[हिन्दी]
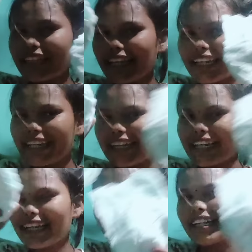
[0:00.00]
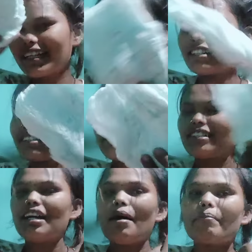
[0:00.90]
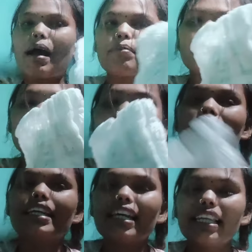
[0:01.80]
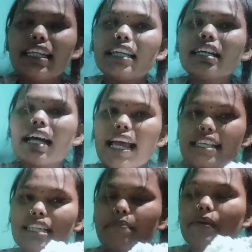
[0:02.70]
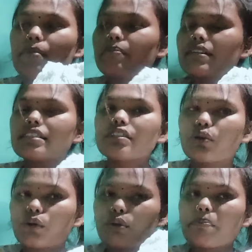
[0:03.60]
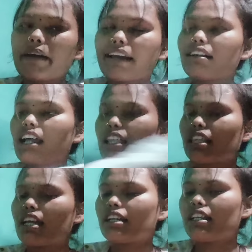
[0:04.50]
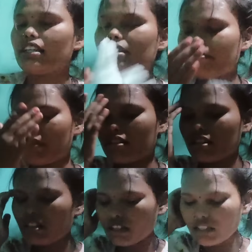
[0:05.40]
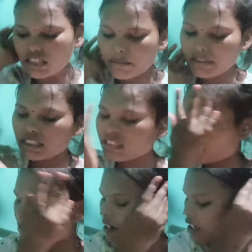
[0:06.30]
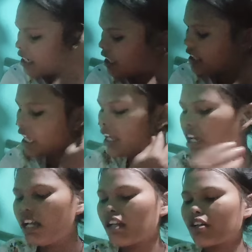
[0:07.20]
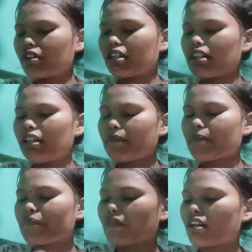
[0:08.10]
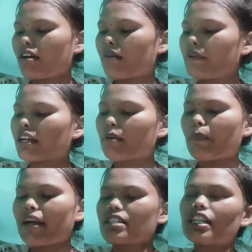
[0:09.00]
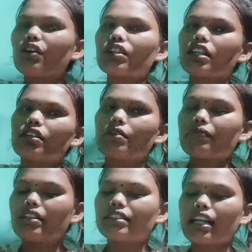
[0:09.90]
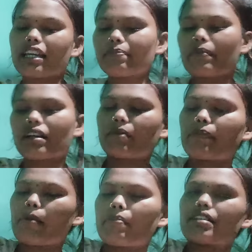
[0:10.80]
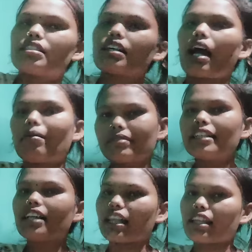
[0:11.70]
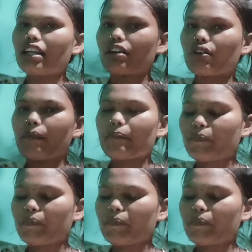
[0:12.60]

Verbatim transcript: देखिए बाबू के लिए डेली ऐसा पेम्पस दो पैकेट आता है डेली सब पच्चीस रुपये लेता है क्योंकि फिर कभी पैसा नहीं होता ना तो फ्रेंड एक पेम्पस से काम चल जाता है ना वो